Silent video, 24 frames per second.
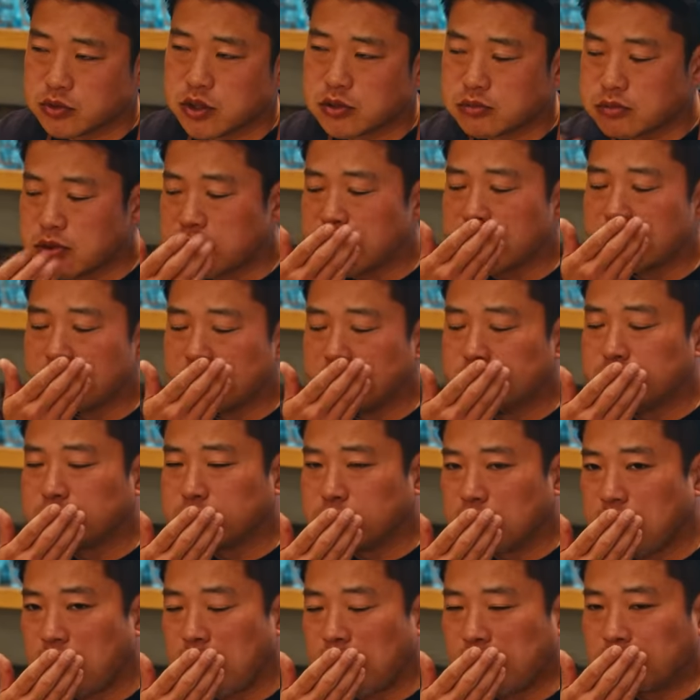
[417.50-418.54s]
あったかいお肉
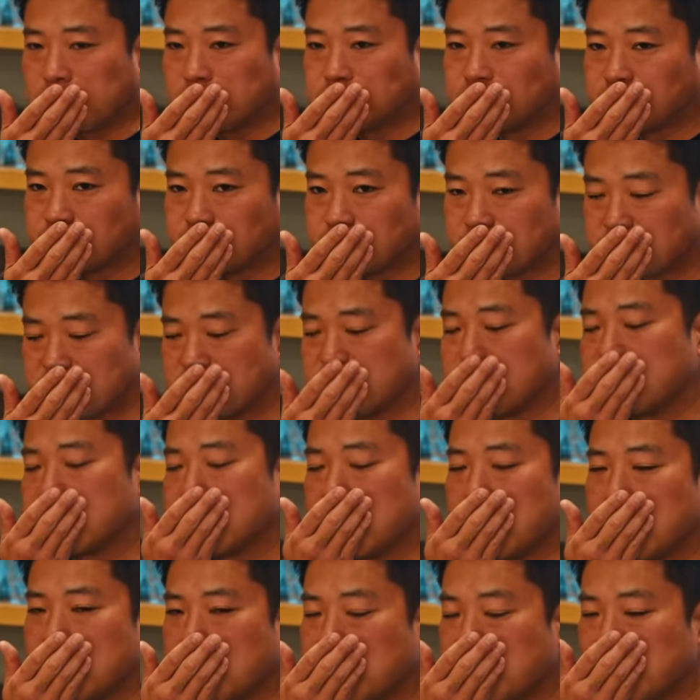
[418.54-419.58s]
と冷
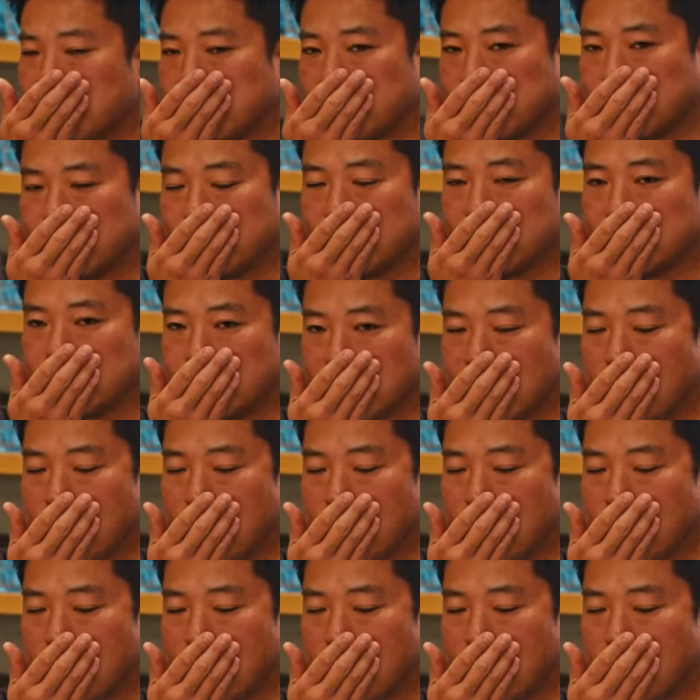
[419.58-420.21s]
たいコールスローなん